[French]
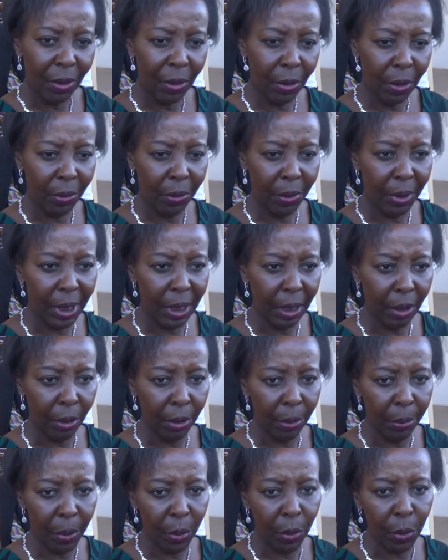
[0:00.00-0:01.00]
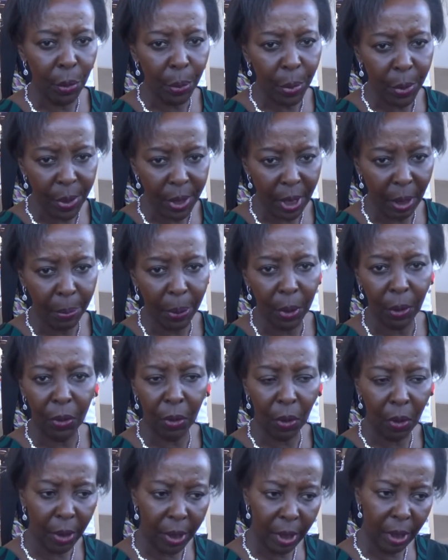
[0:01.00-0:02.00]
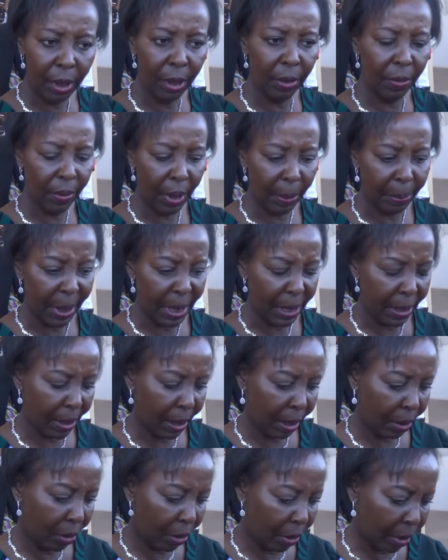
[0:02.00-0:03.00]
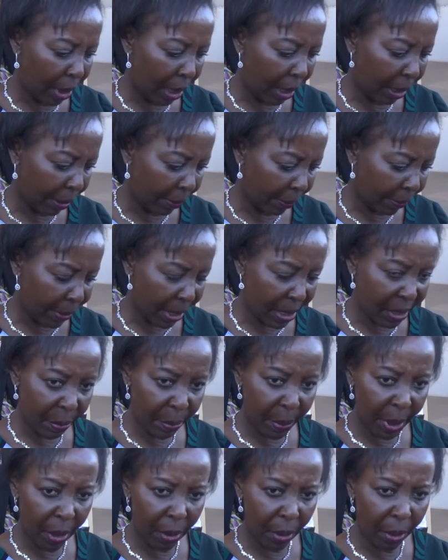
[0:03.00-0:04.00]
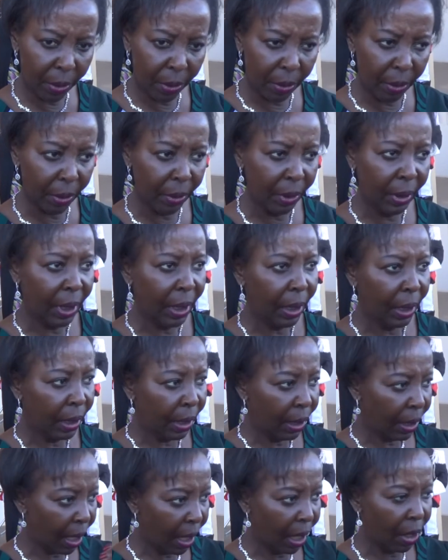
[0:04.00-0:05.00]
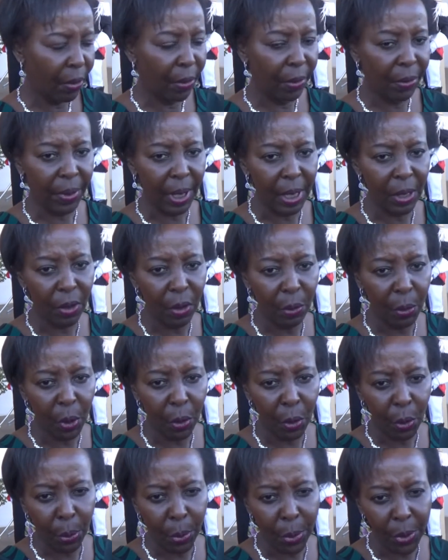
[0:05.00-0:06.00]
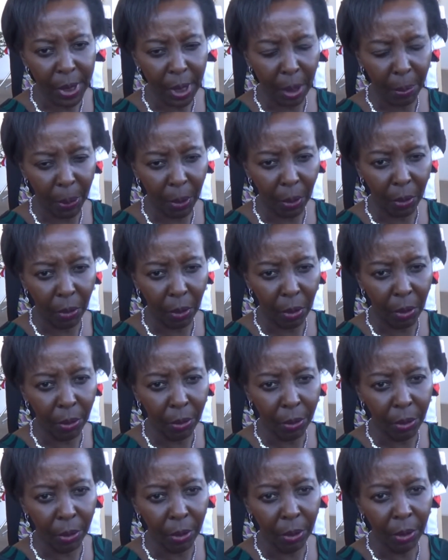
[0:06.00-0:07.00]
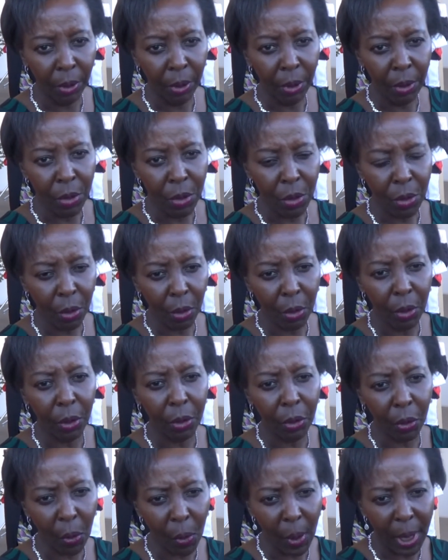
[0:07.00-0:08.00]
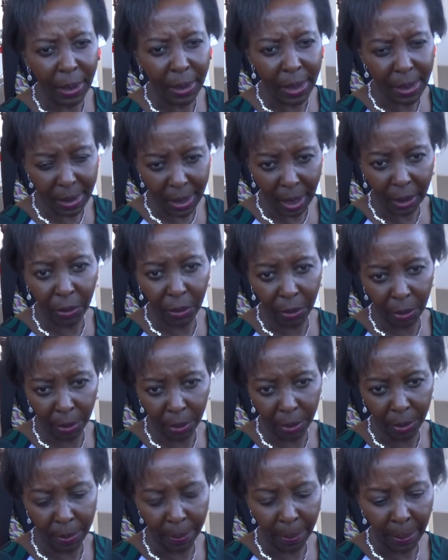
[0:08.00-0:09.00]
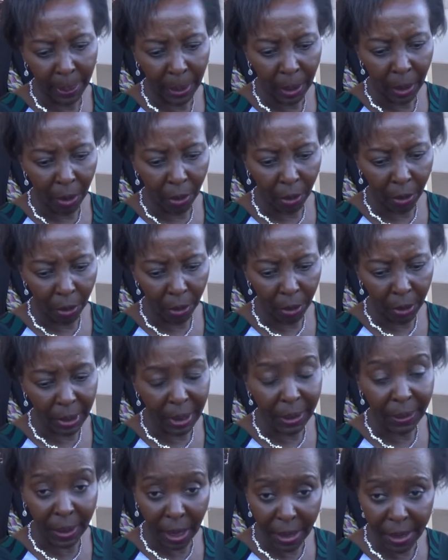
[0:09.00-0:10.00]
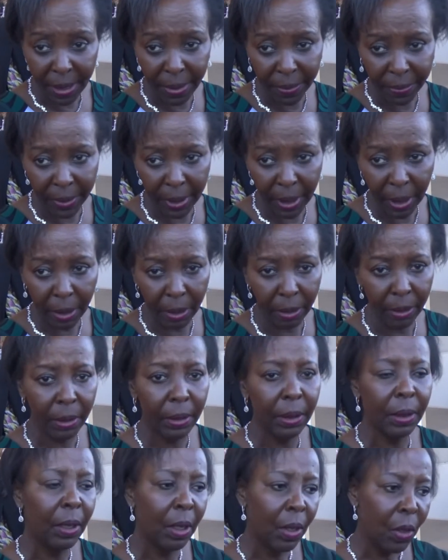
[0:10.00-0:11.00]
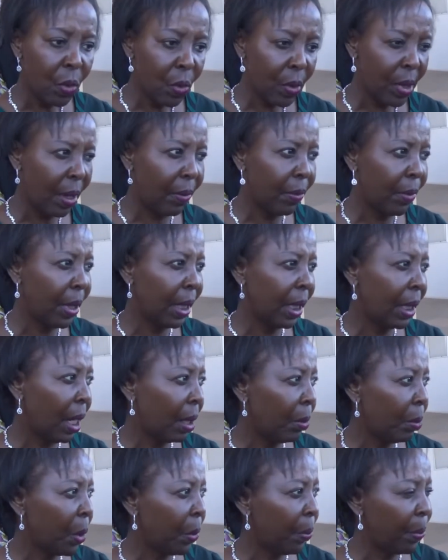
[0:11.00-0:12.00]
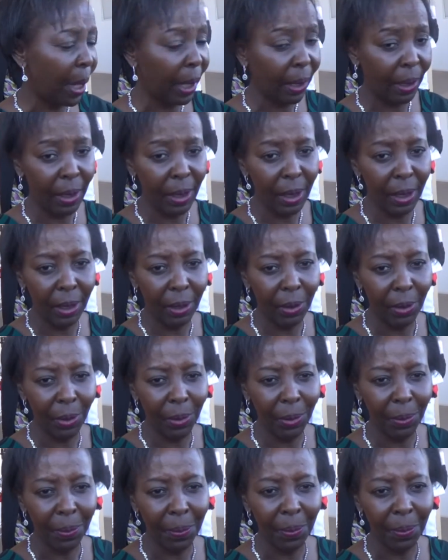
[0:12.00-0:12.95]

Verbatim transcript: devenir beaucoup plus important, qui va passer de la phase pilote à une phase beaucoup plus importante sur l'octroi des actes euh, d'état civil. Nous avons également parlé euh,